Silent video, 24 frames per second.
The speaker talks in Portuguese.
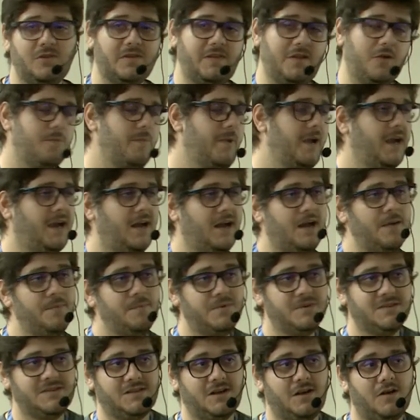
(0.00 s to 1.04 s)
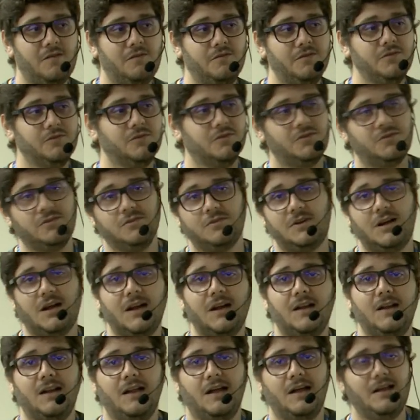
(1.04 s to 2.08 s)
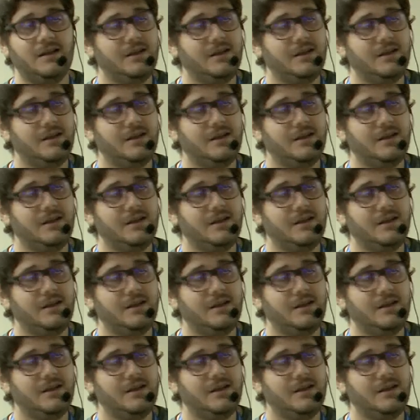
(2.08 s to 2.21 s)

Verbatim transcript: tem o backup salvo em outro lugar lá,